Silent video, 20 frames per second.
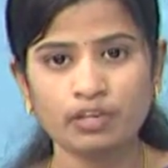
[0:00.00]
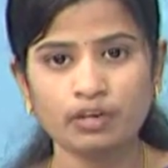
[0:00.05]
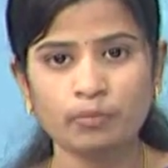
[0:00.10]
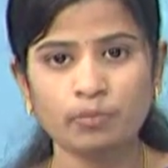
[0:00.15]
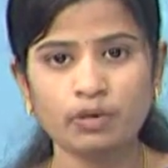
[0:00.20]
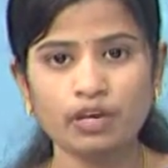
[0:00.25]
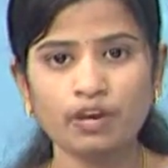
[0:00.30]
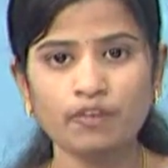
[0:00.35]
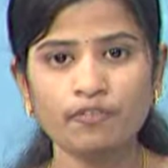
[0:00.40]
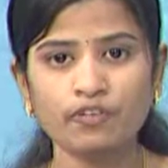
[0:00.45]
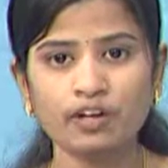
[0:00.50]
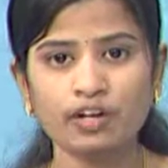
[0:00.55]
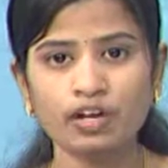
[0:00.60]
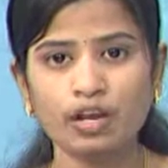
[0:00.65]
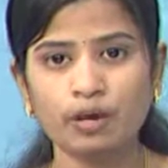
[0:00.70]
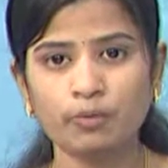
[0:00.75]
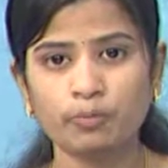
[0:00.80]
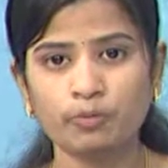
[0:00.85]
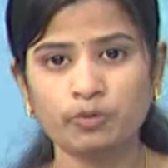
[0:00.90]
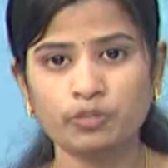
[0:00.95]
బిహేవియరల్
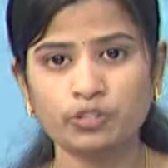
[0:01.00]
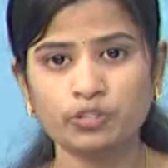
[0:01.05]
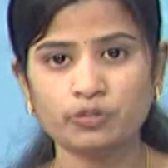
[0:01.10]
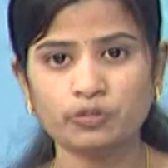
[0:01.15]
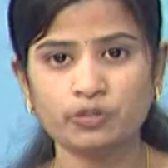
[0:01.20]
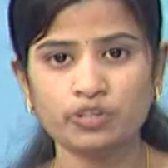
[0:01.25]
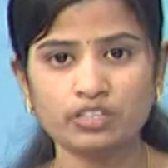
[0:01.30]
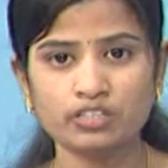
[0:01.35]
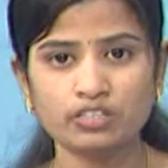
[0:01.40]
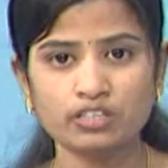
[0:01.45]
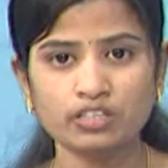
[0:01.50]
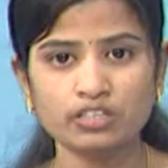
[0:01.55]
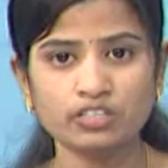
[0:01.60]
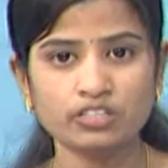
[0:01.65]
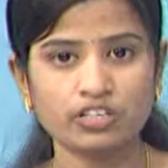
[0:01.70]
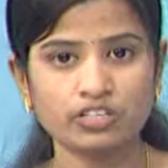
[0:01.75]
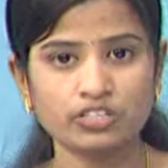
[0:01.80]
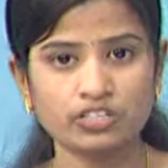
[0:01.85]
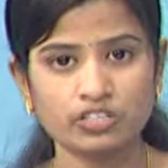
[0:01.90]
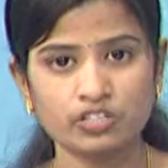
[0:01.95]
అప్రోచ్ గురించి
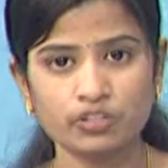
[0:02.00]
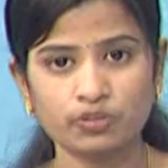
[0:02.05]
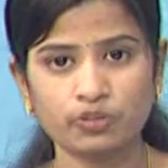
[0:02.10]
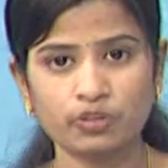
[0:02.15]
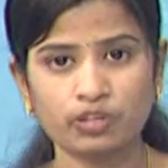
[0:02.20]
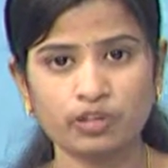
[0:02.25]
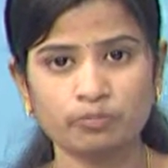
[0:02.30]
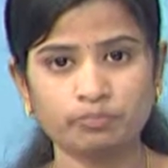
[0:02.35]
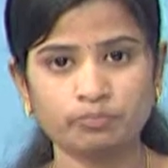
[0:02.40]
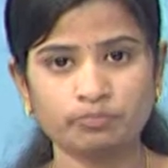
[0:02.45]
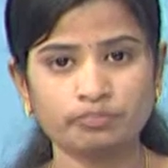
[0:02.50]
చర్చించుకుందాం